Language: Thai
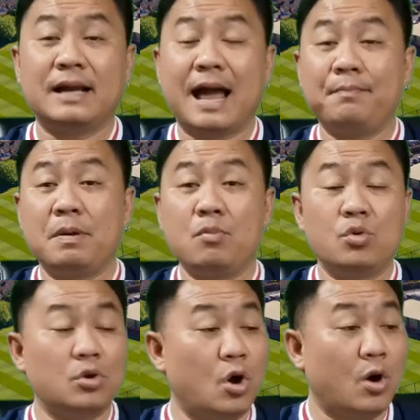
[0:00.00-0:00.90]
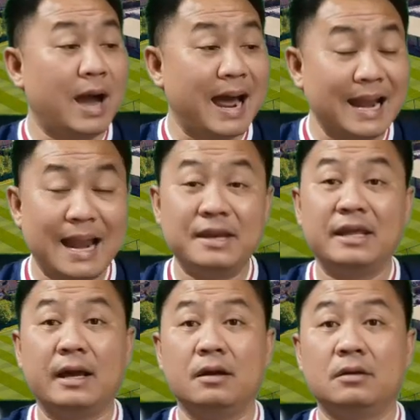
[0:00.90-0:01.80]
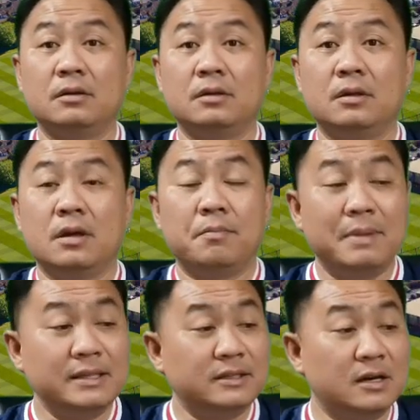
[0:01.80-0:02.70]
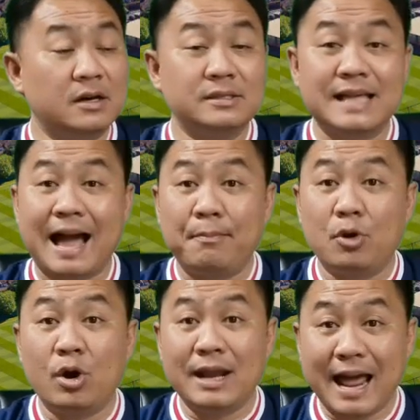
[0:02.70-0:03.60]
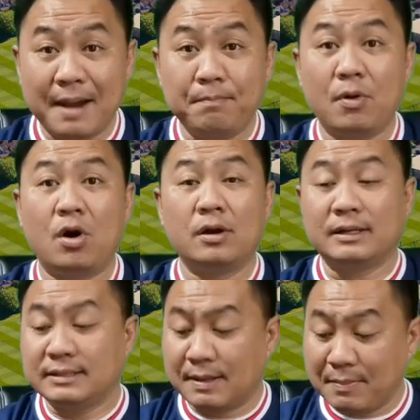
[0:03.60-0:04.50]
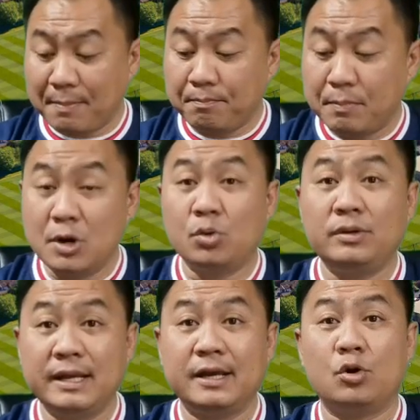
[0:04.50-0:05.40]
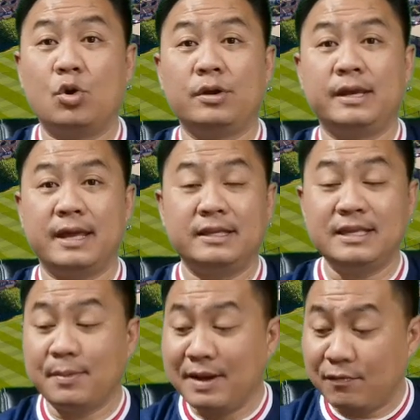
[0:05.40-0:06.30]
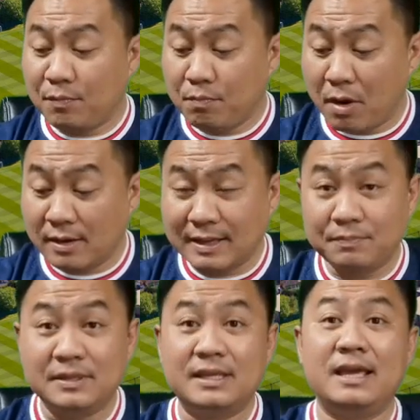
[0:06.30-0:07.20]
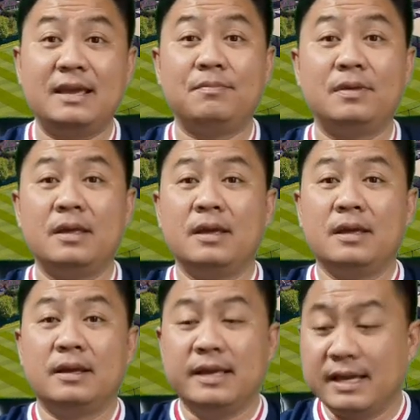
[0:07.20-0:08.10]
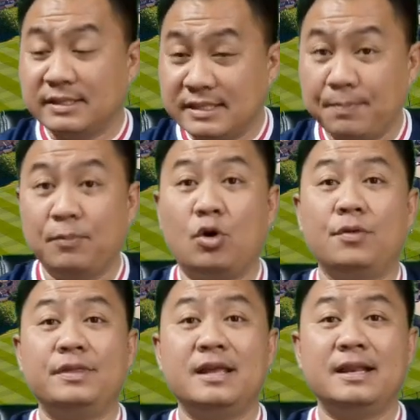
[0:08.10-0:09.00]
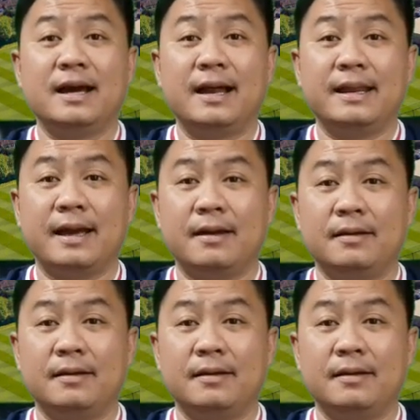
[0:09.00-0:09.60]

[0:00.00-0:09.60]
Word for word: การประมูลของฮาลันเนี่ย มันเกิน 300 ล้านปอนด์สำหรับมนุษย์หนึ่งคนเนี่ยที่จะมาเล่นฟุตบอลกับทีมอีก 10 คนที่เหลือเนี่ย